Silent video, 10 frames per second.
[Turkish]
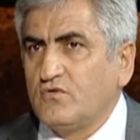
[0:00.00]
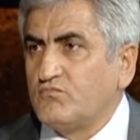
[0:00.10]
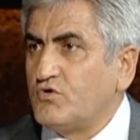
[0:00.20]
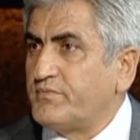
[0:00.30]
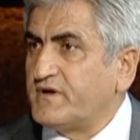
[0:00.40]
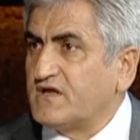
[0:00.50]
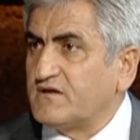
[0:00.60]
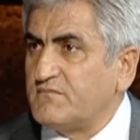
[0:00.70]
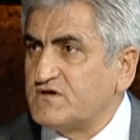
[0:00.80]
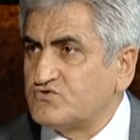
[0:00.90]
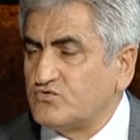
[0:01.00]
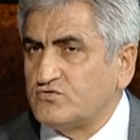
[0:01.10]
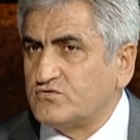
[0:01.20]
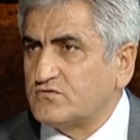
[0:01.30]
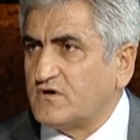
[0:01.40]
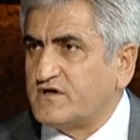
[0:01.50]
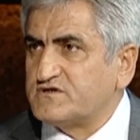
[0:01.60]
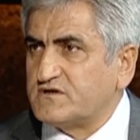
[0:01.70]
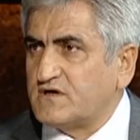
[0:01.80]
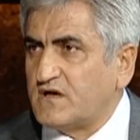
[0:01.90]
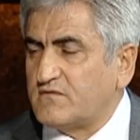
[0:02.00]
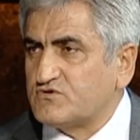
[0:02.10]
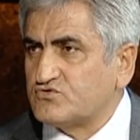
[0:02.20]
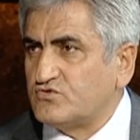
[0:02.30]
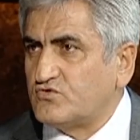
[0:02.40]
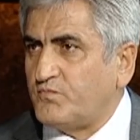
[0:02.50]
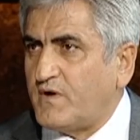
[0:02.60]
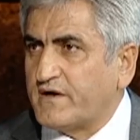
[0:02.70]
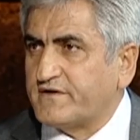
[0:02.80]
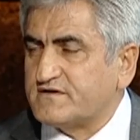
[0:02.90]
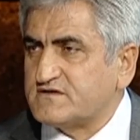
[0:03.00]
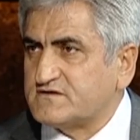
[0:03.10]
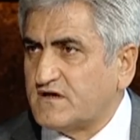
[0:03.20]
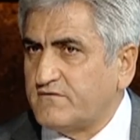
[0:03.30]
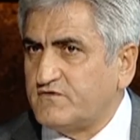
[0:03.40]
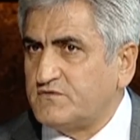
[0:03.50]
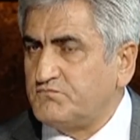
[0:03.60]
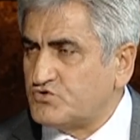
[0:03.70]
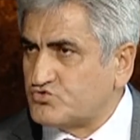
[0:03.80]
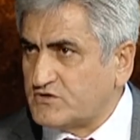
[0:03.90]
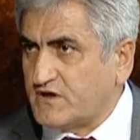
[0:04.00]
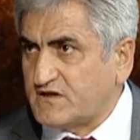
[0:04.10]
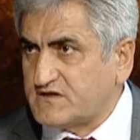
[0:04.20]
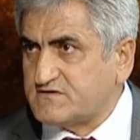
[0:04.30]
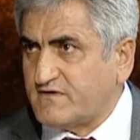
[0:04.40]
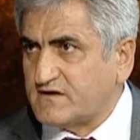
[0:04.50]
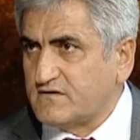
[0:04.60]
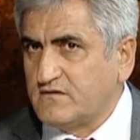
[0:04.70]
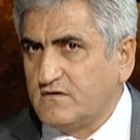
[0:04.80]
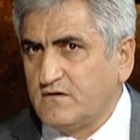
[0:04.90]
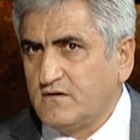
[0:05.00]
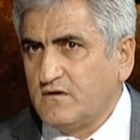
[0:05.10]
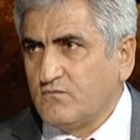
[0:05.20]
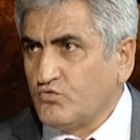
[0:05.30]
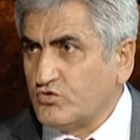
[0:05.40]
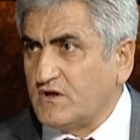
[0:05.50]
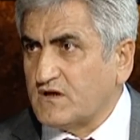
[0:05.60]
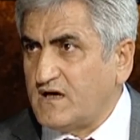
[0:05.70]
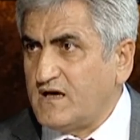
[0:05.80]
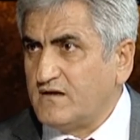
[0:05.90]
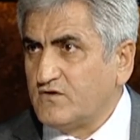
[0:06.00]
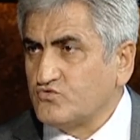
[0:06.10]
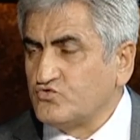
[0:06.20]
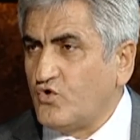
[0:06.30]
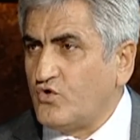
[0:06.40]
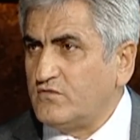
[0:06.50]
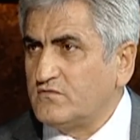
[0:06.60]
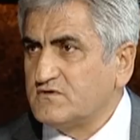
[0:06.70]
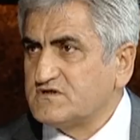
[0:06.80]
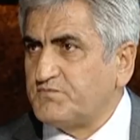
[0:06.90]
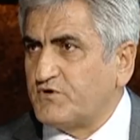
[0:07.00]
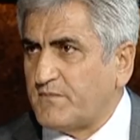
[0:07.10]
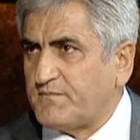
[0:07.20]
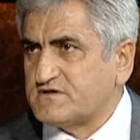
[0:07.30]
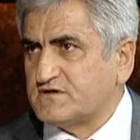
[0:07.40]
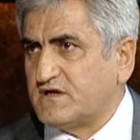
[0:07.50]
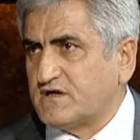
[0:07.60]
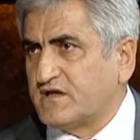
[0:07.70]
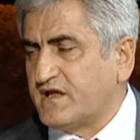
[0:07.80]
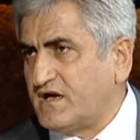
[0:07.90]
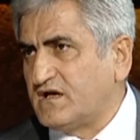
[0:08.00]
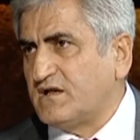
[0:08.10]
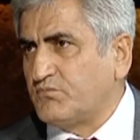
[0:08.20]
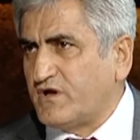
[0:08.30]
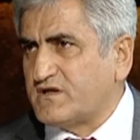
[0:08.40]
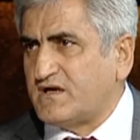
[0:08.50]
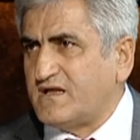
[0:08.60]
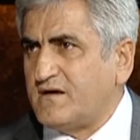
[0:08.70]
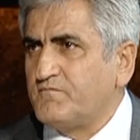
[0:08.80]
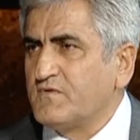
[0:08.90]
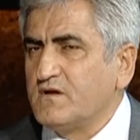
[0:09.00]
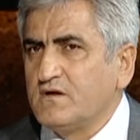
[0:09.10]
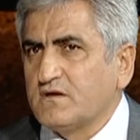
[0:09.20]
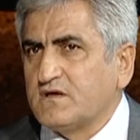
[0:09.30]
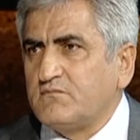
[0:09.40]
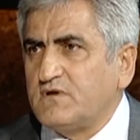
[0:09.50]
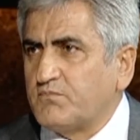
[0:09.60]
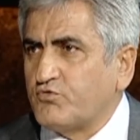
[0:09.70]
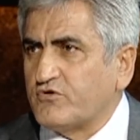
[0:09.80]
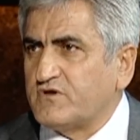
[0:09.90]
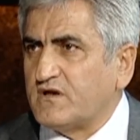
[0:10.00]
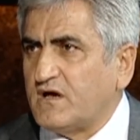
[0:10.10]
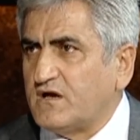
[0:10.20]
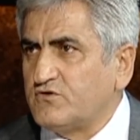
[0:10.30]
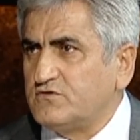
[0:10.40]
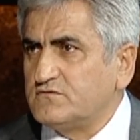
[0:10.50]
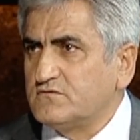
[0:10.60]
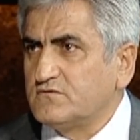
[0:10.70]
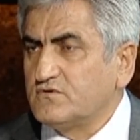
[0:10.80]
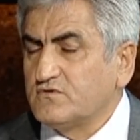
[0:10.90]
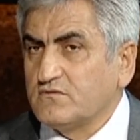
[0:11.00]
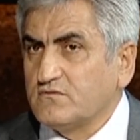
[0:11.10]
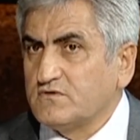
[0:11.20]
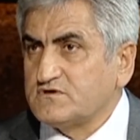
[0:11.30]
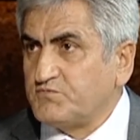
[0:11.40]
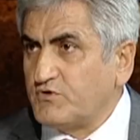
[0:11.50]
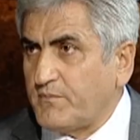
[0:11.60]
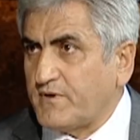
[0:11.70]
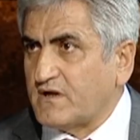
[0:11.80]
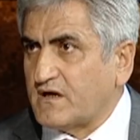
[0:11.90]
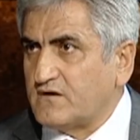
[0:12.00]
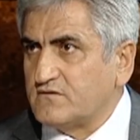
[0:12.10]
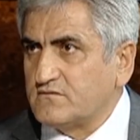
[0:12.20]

böbrek yetmezliği olur, karaciğer yağlanması olur, pankreasa zarar verir. Birçok yan etkisi var. Mutlaka yoğun spor yapması gerekir. Genellikle bu nedenle de kimler protein alıyor? Spor yapanlar alıyor.